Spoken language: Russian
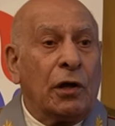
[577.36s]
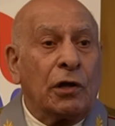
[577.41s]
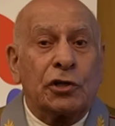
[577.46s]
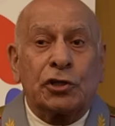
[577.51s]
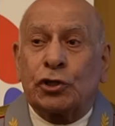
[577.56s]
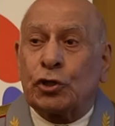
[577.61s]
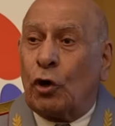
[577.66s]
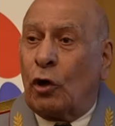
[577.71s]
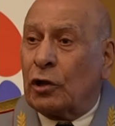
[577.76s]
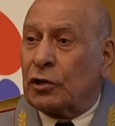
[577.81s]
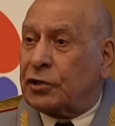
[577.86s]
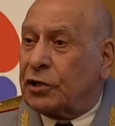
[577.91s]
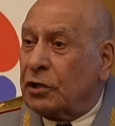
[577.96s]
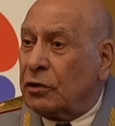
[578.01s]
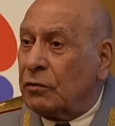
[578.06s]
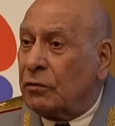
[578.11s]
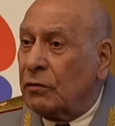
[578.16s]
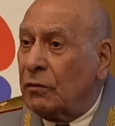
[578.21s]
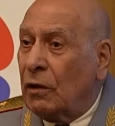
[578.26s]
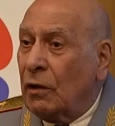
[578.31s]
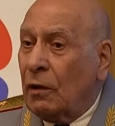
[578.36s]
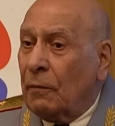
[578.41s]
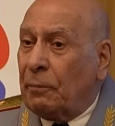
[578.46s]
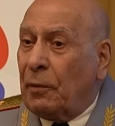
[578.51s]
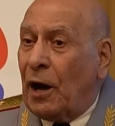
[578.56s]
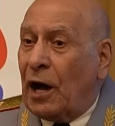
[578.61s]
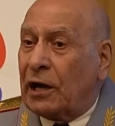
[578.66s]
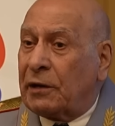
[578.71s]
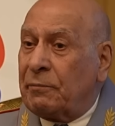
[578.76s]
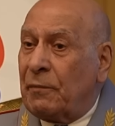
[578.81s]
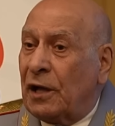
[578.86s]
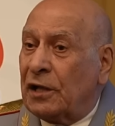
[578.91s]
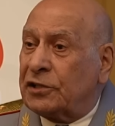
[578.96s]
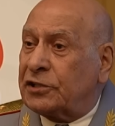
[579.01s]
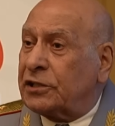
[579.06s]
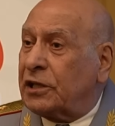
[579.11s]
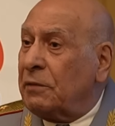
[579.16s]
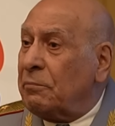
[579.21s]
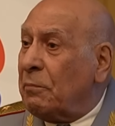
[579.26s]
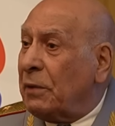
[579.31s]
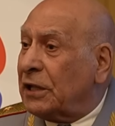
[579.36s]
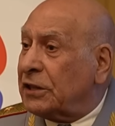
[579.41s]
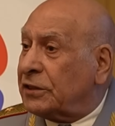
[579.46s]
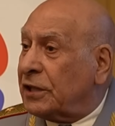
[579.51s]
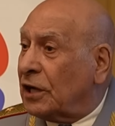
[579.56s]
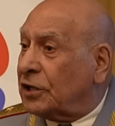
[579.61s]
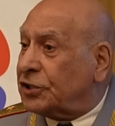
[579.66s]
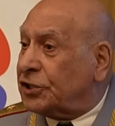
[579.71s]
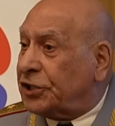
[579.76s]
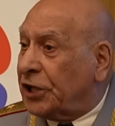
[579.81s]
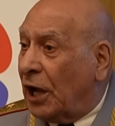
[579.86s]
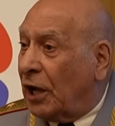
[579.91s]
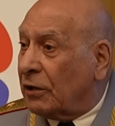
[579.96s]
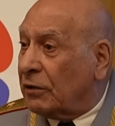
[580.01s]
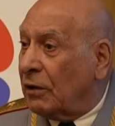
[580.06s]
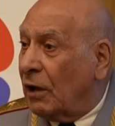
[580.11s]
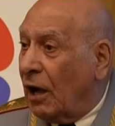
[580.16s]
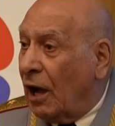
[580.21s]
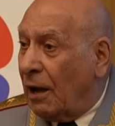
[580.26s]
Щелкин по-армянски Метаксян,